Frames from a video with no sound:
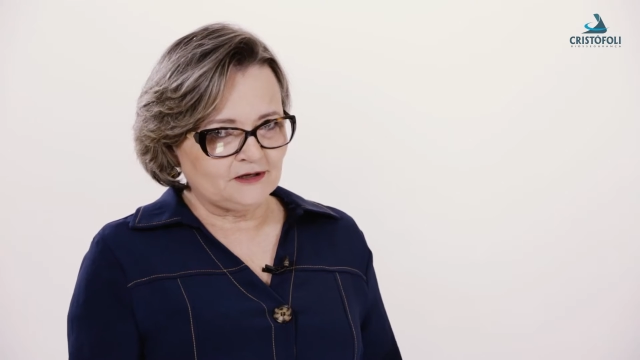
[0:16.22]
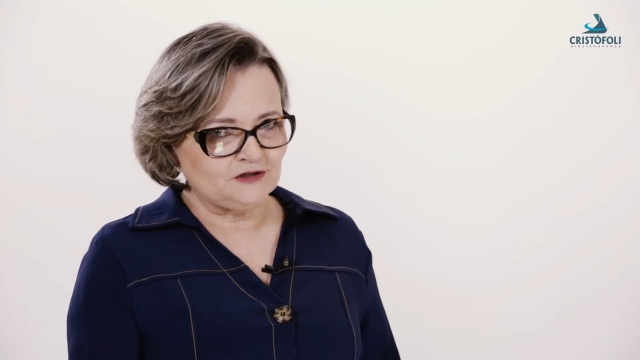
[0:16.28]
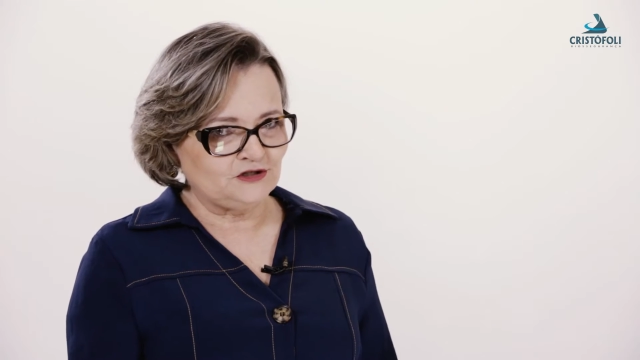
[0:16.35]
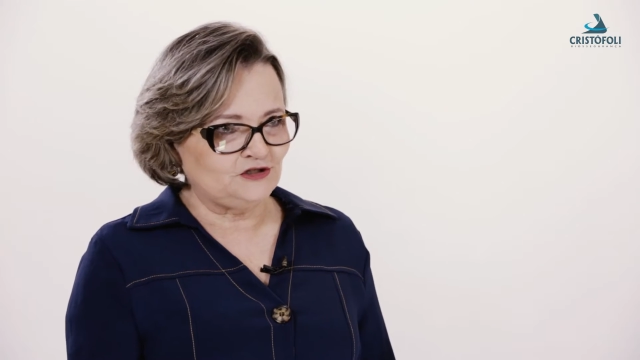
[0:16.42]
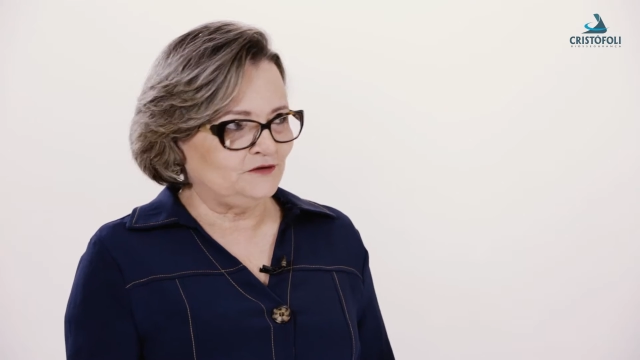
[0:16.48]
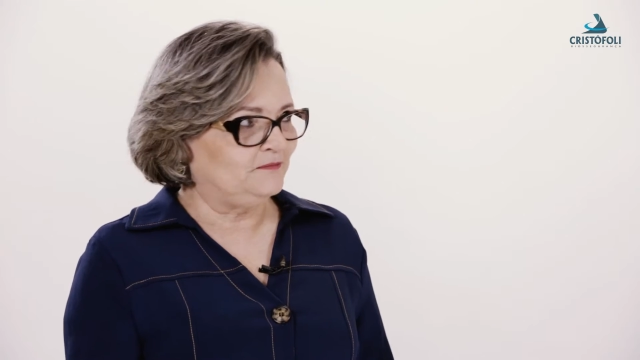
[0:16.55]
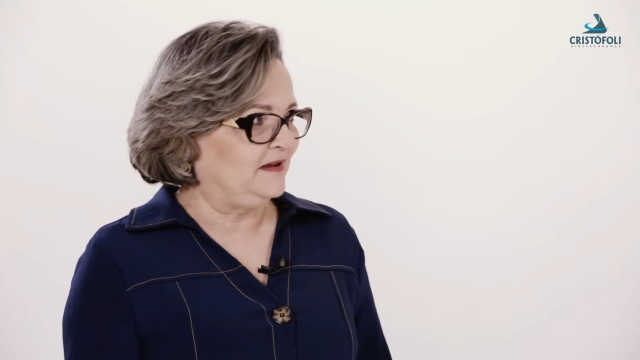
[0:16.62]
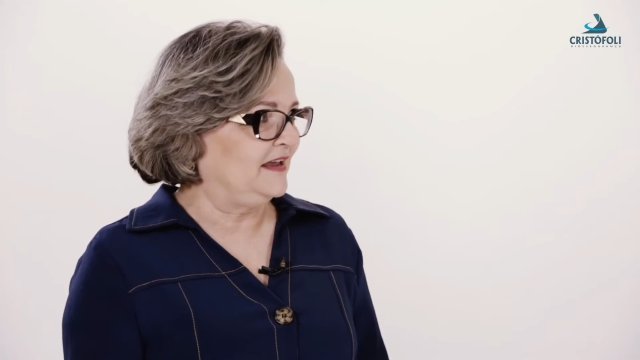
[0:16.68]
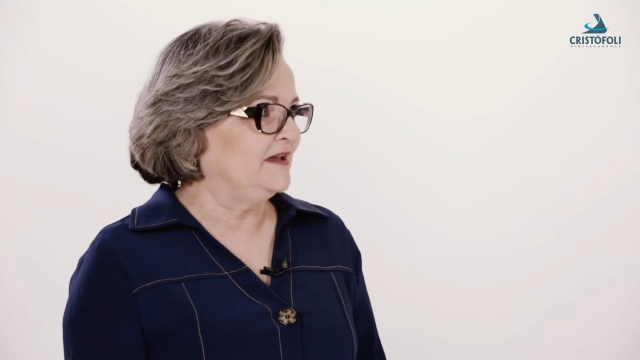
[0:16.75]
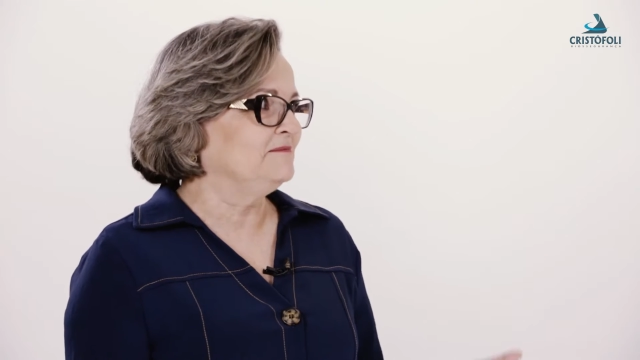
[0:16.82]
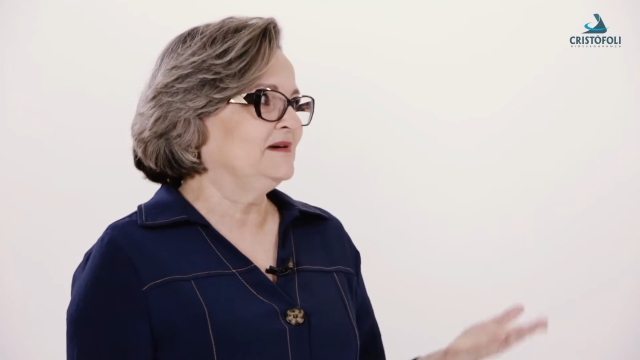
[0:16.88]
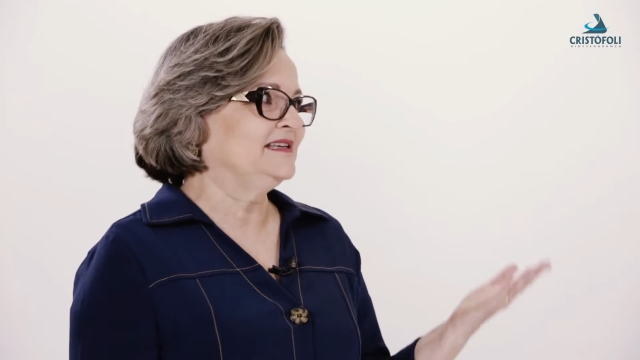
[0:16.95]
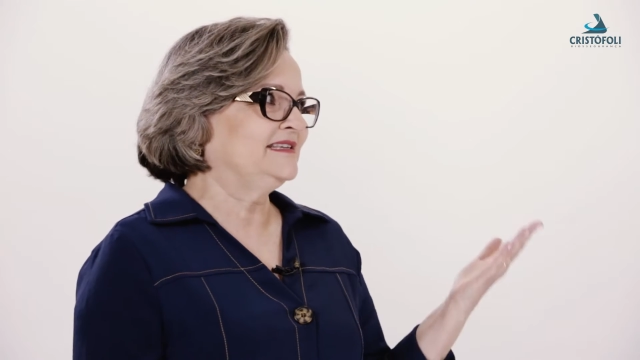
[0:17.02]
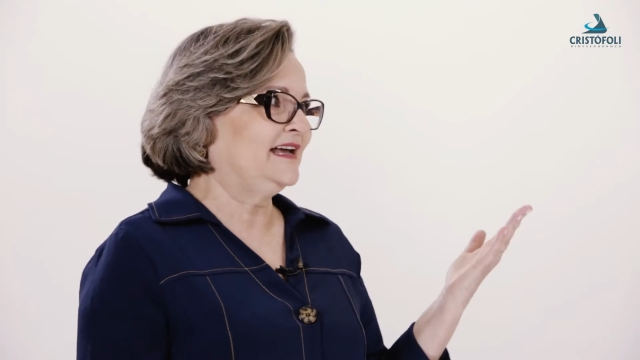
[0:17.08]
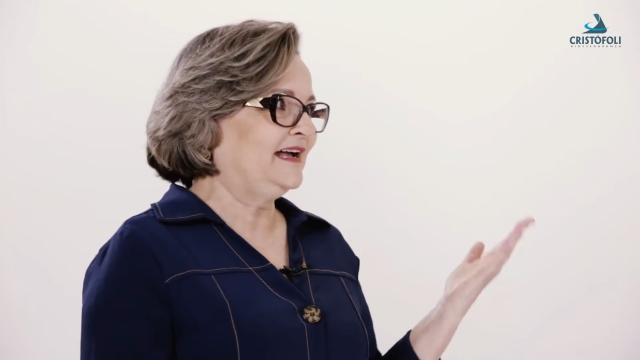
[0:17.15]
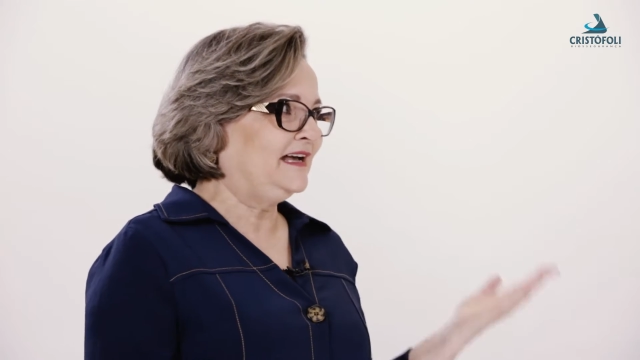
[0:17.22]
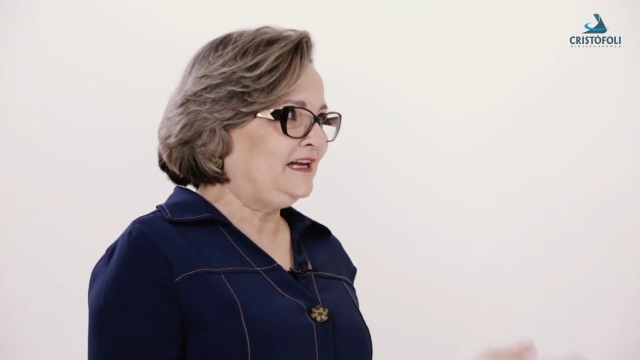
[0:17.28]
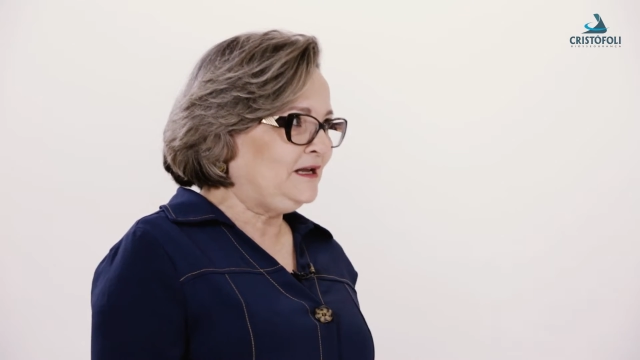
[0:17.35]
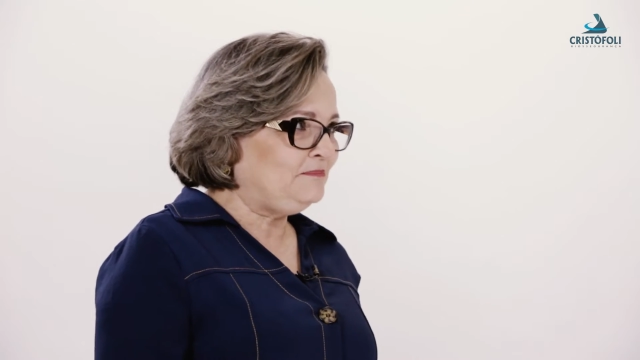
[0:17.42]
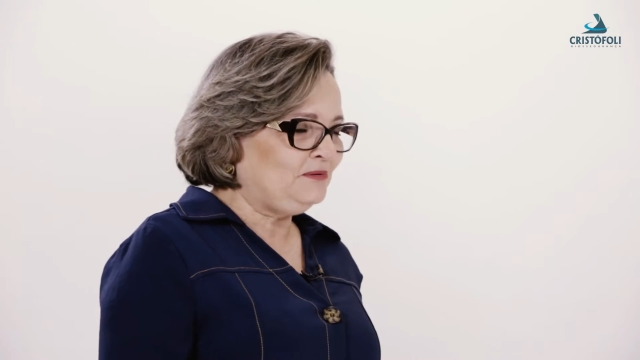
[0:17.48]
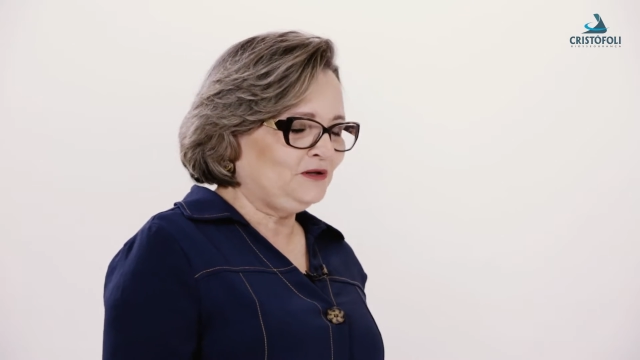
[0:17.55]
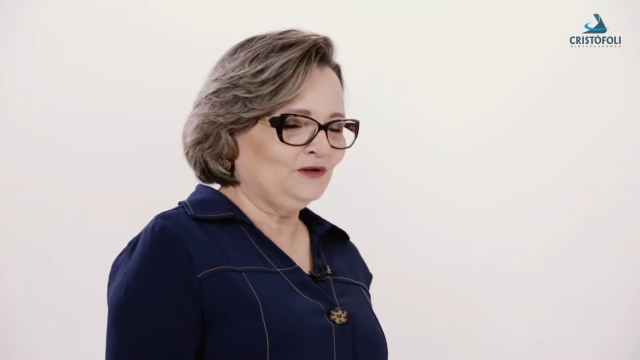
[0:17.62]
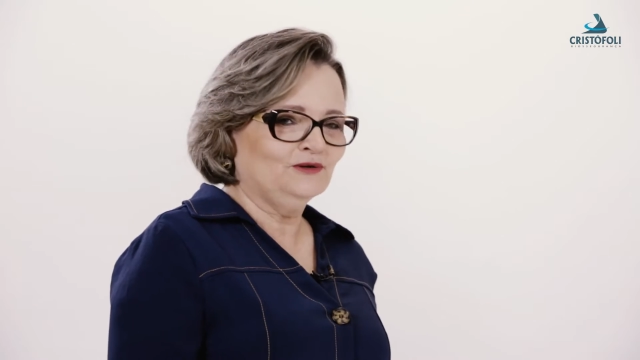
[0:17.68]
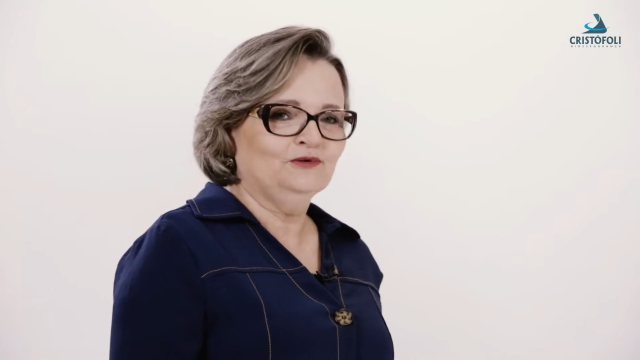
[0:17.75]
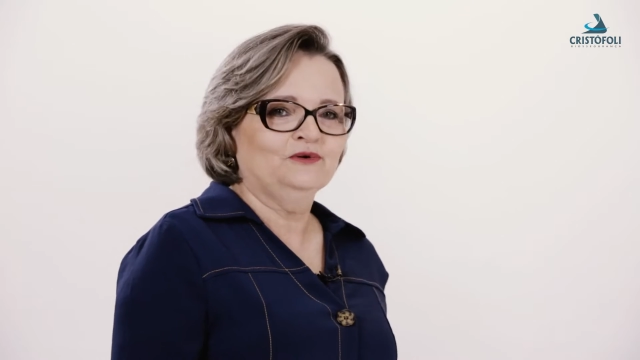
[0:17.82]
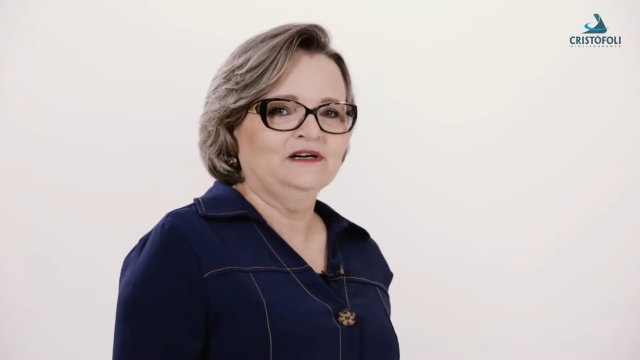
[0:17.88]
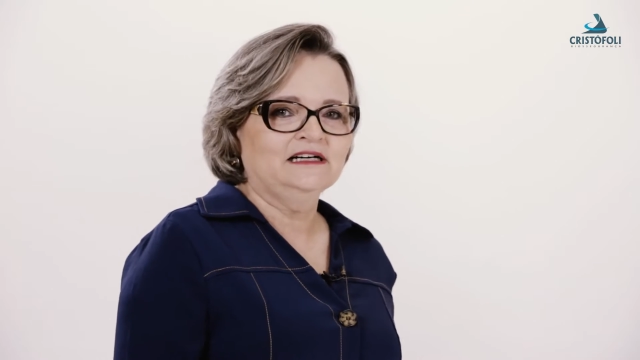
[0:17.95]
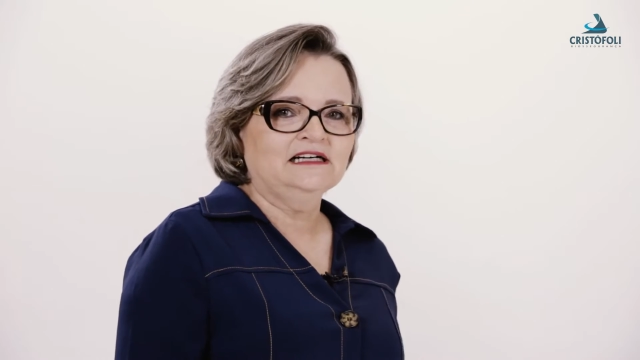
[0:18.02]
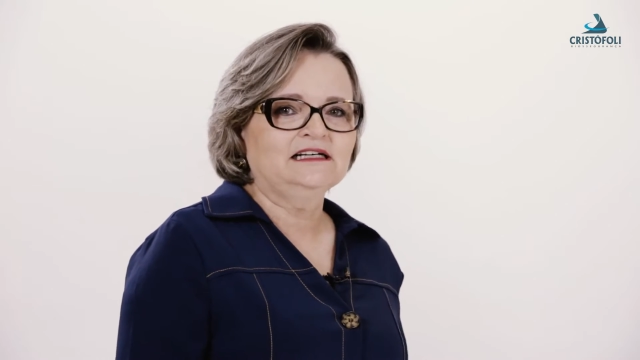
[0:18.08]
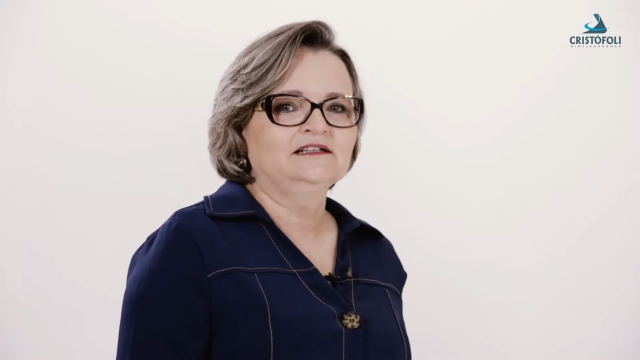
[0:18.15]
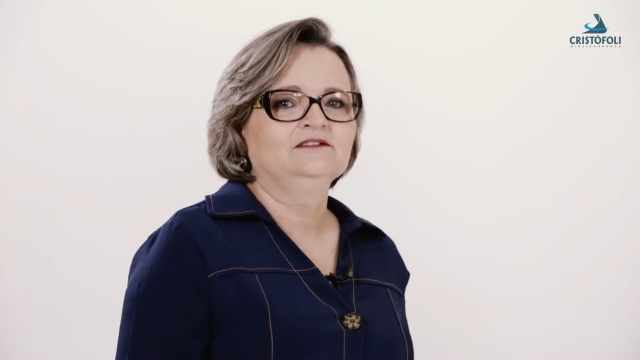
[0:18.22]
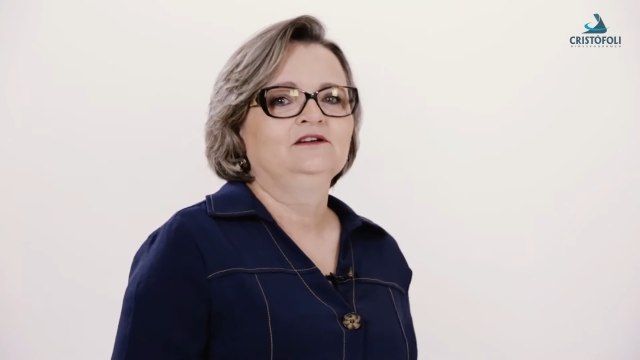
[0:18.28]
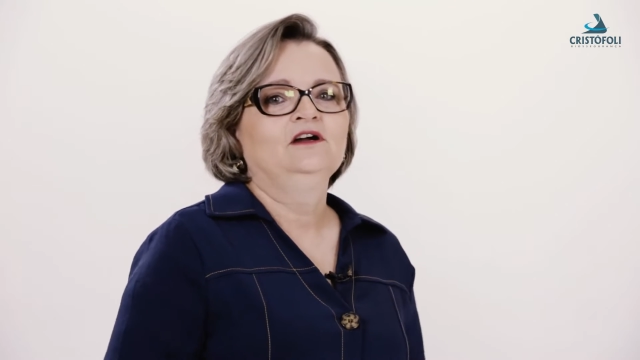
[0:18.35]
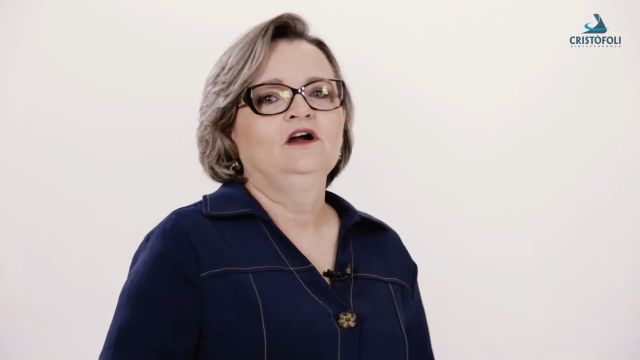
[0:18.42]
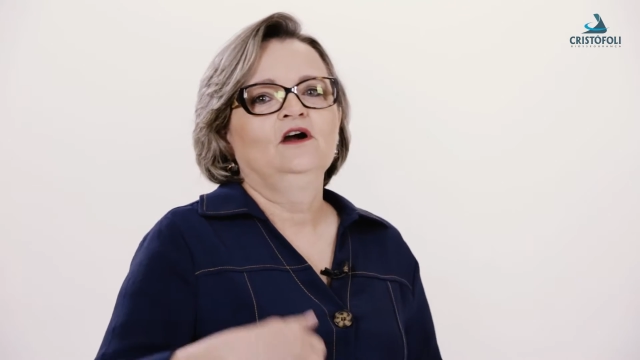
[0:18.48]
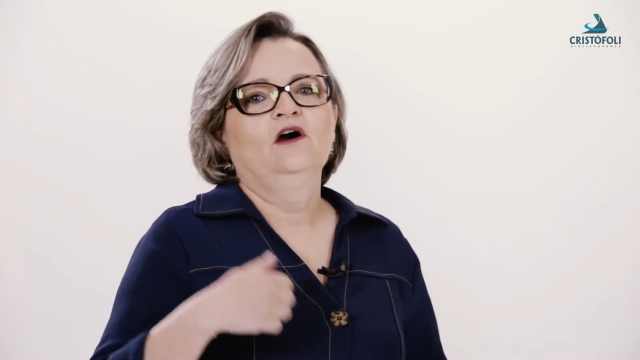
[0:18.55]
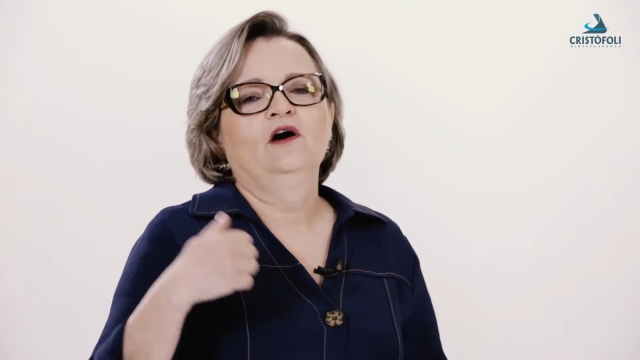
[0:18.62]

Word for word: hepatite B, mas a gripe todo ano,